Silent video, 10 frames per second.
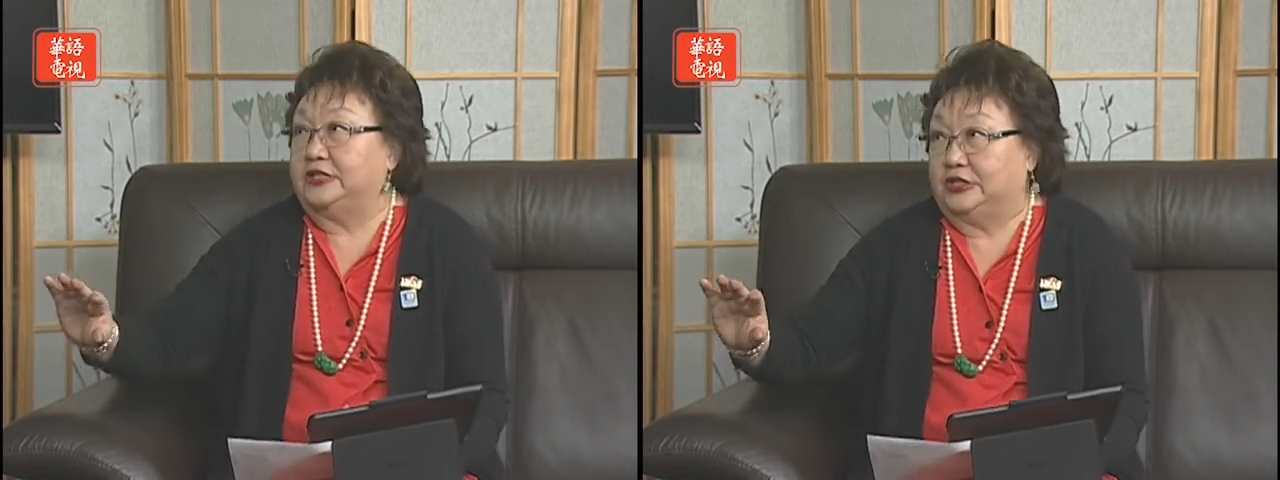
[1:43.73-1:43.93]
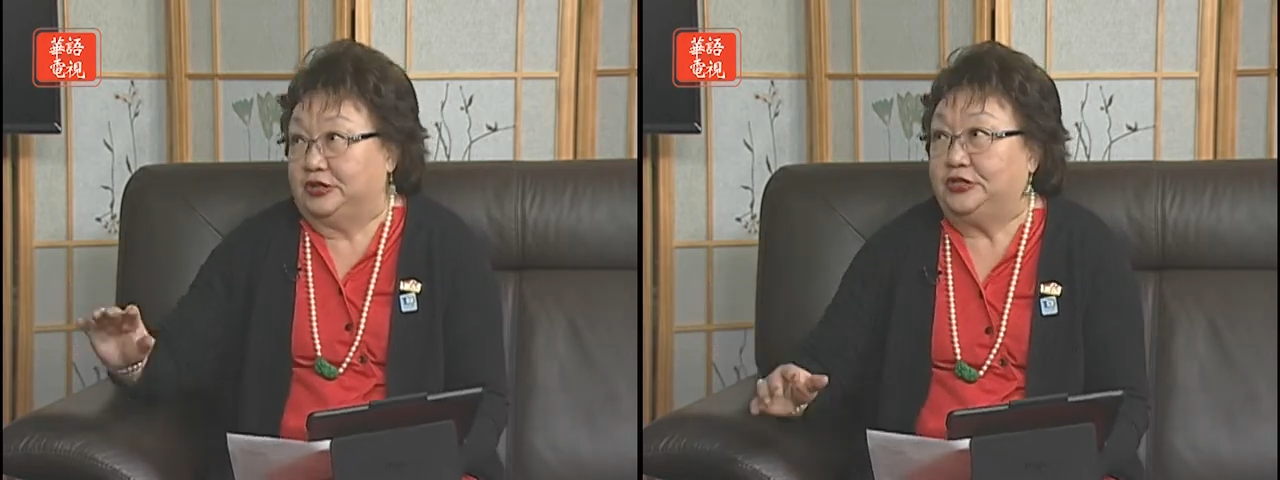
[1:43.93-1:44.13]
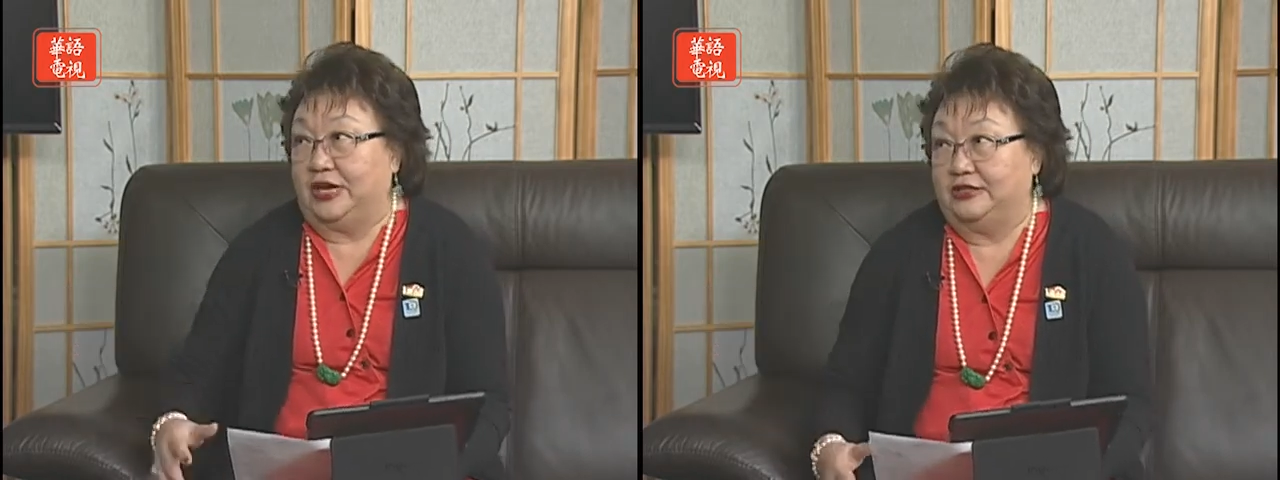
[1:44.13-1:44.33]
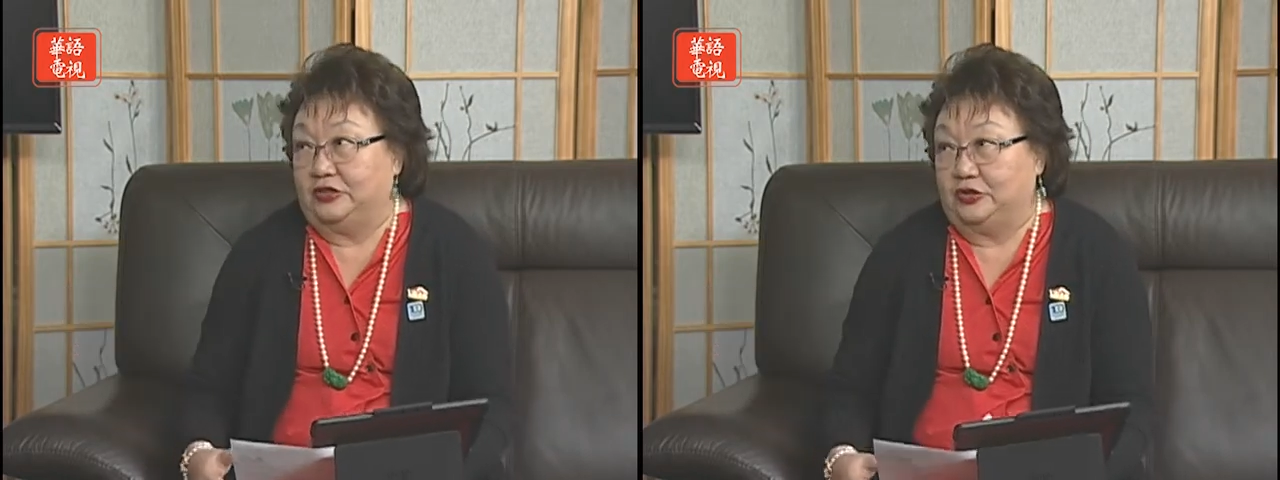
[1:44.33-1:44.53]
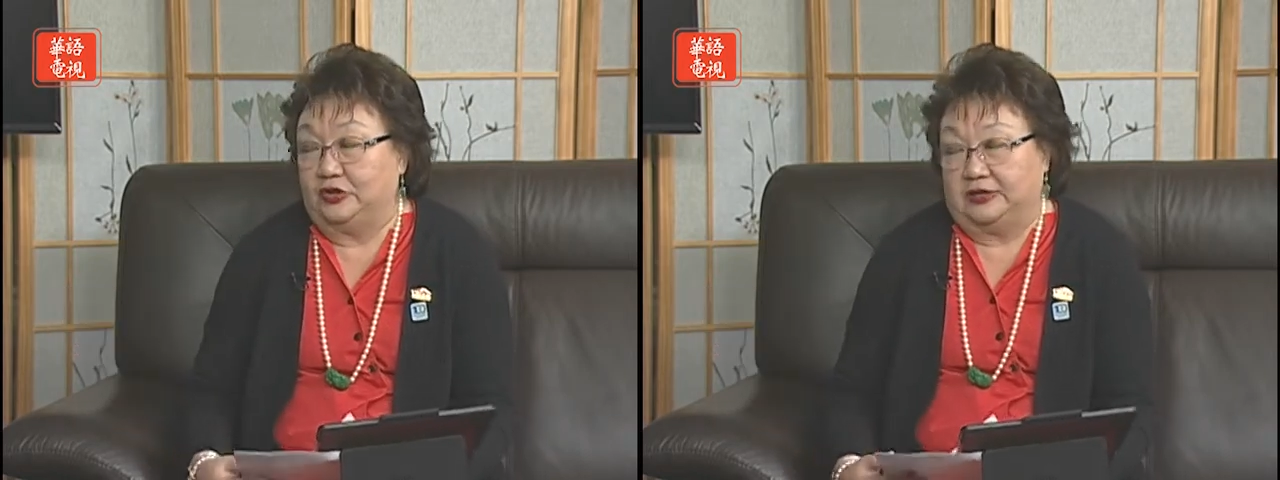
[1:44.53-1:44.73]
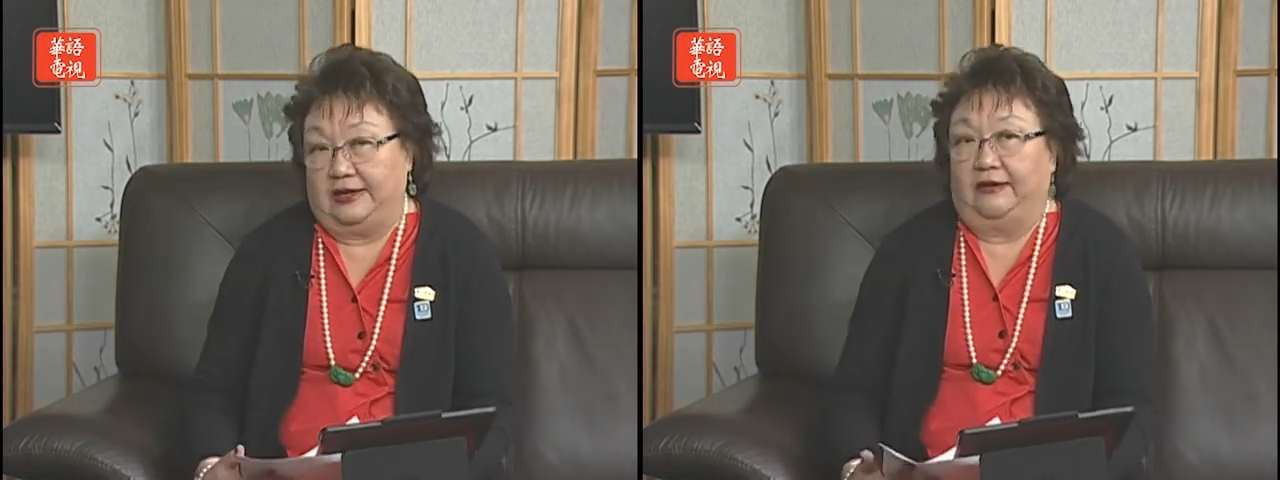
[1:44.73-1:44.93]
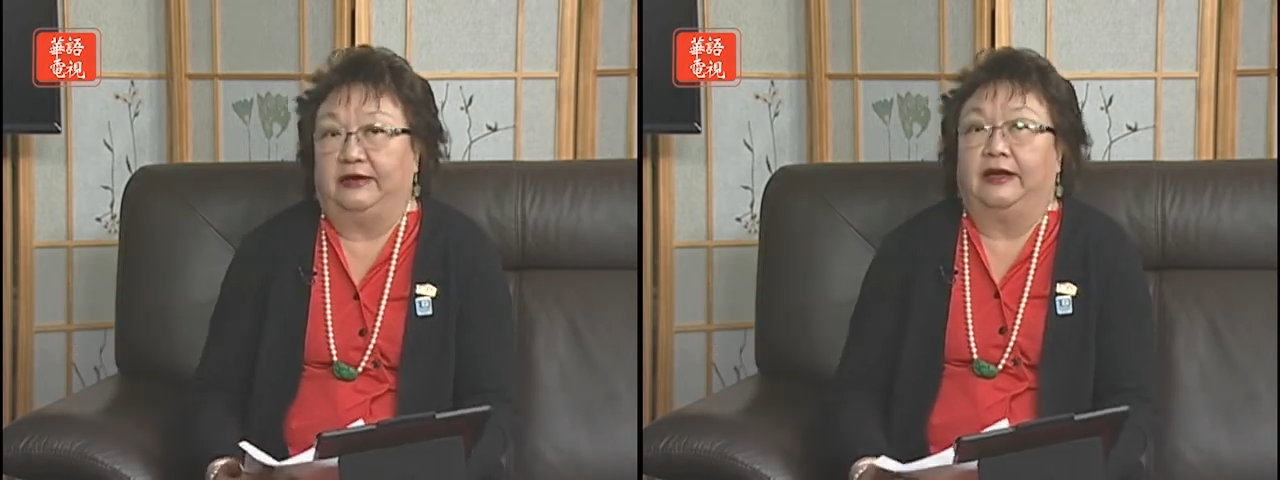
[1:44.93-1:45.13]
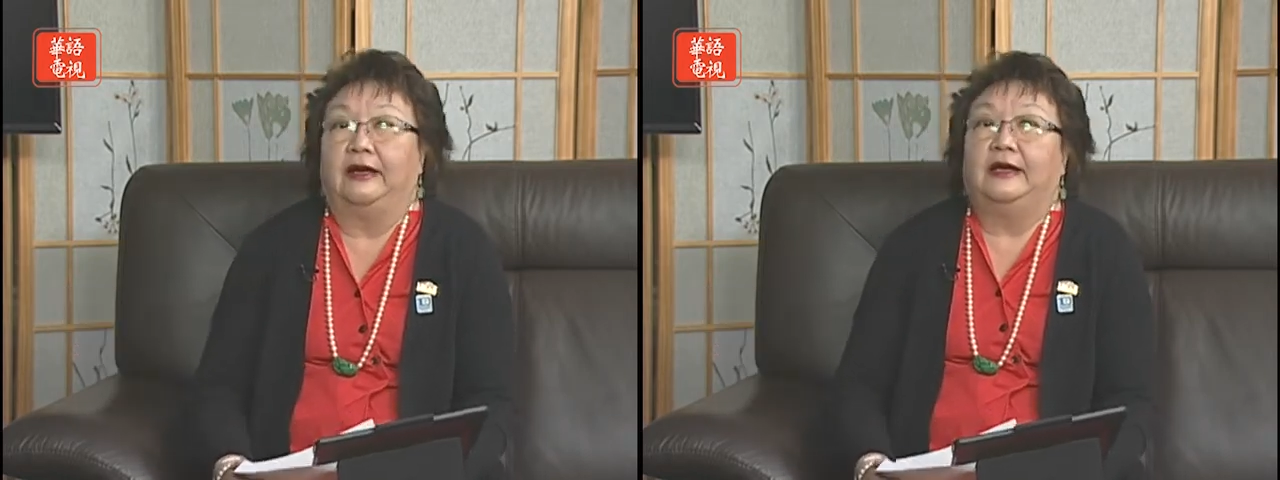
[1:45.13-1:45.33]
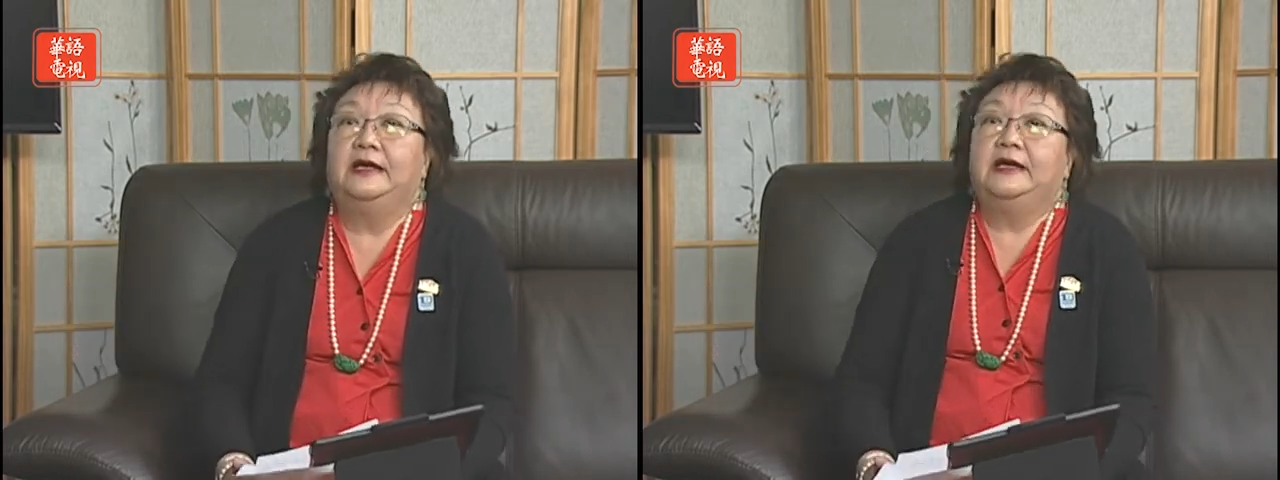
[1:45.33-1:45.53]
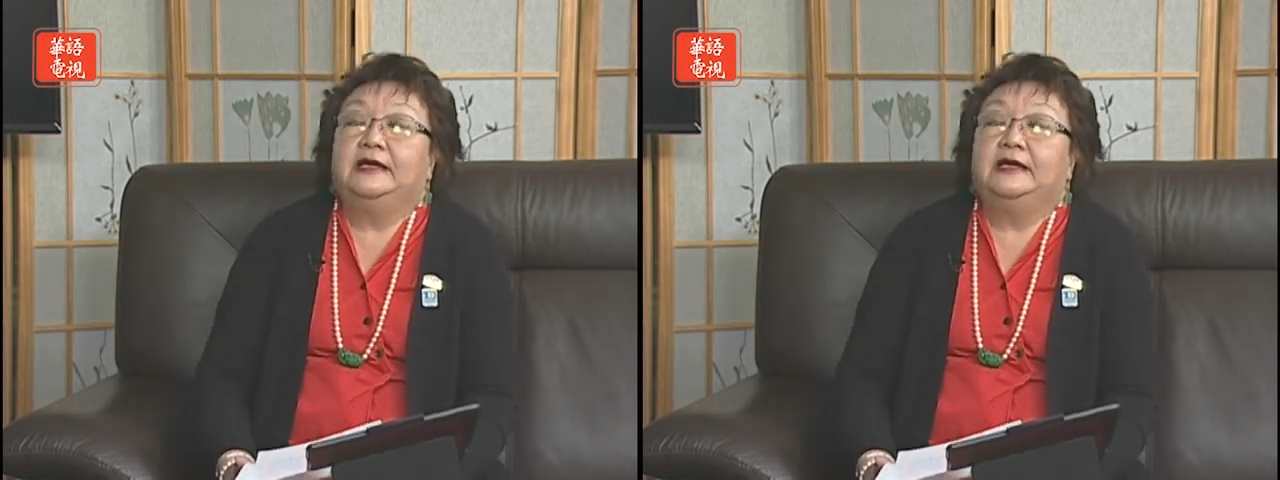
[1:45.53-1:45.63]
时间去讲那个，